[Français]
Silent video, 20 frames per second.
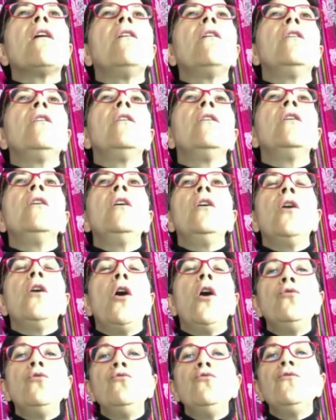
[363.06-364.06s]
euh,
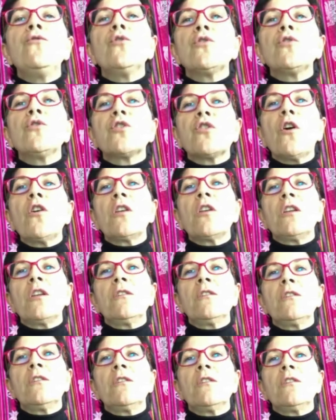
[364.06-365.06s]
un nouveau
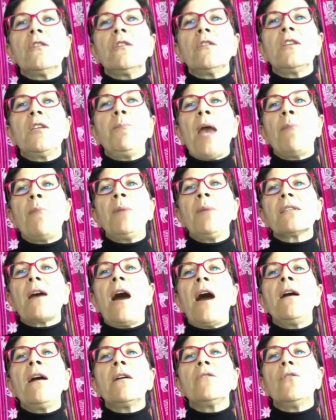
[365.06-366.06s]
socle qui permettra
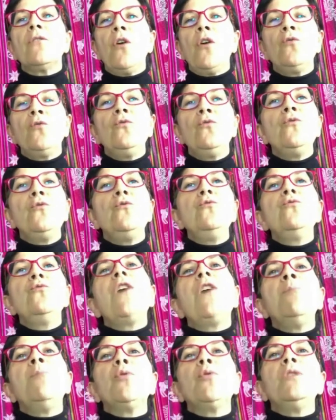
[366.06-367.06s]
une
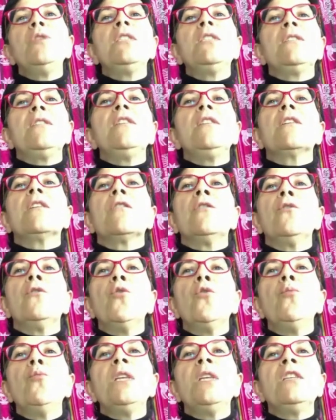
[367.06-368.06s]
nouvelle politique
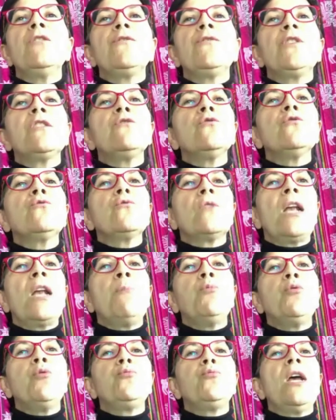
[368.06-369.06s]
au bénéfice de toute
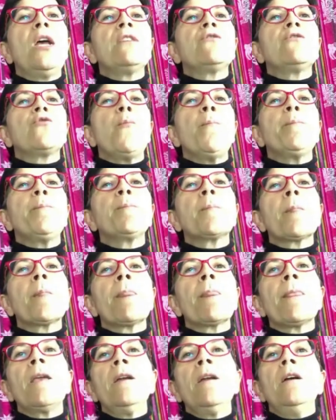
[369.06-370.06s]
la population.
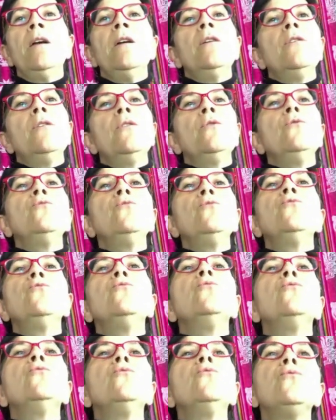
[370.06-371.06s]

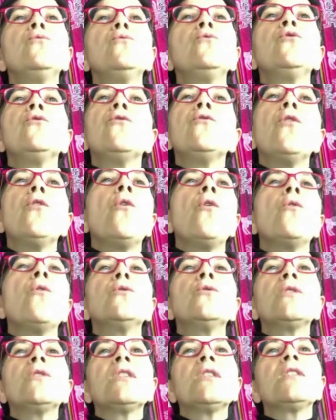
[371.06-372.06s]
Nous devons
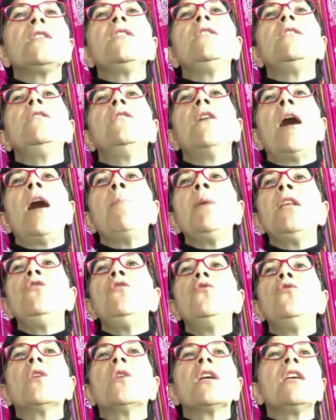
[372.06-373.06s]
aussi euh,
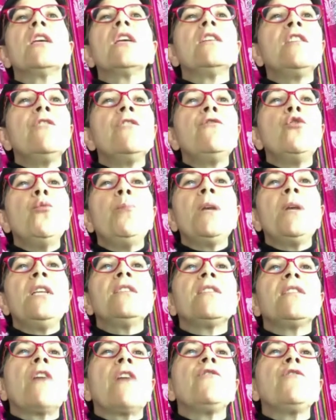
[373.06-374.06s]
améliorer et développer
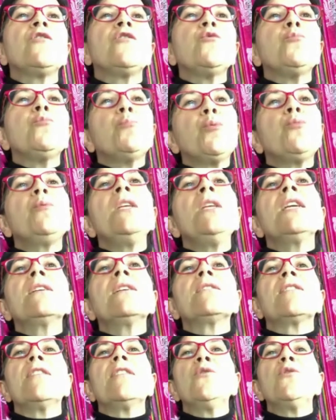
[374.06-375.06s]
les services
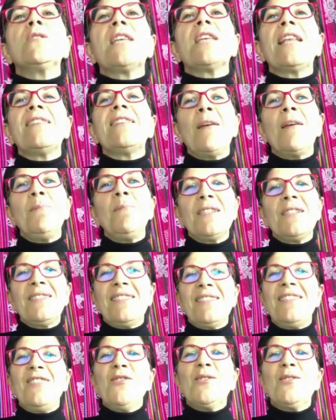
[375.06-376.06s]
publics. C'est le septième,
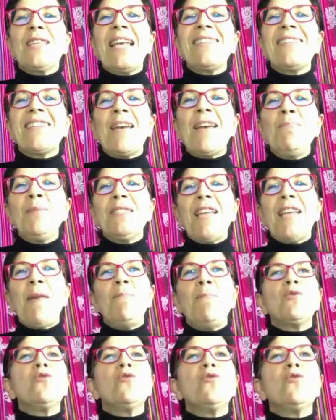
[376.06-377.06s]
le septième
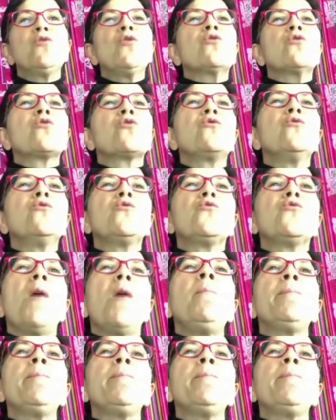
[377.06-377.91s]
thème de notre document.